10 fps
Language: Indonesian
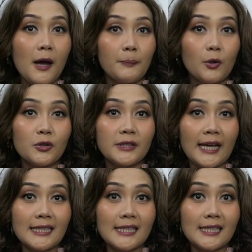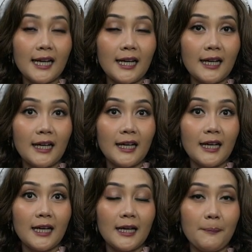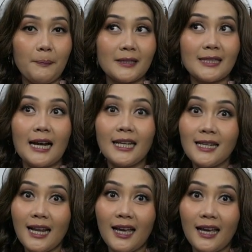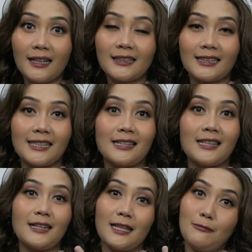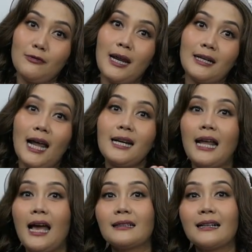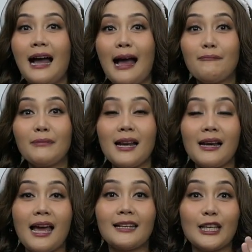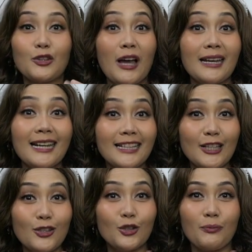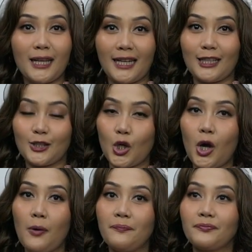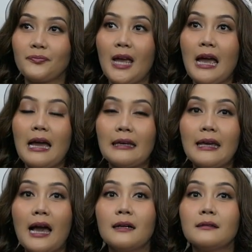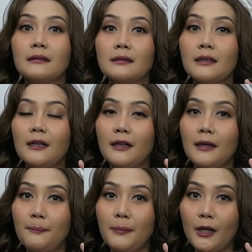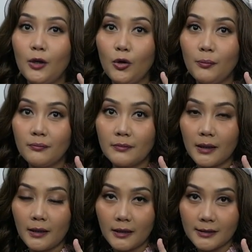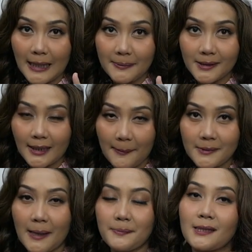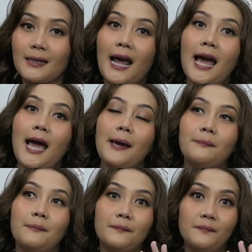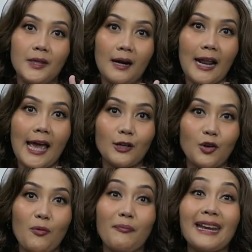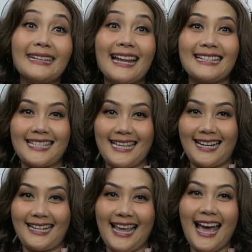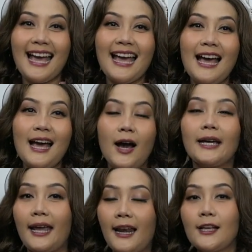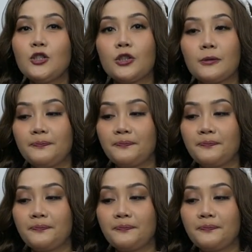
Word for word: proses uh, persalinan, kesehatan ibu dan anak, kehamilan itu ada di YouTube ini. So, yang uh, belum uh, subscribe subscribe, like, comment dan share ya. Oke, lanjut.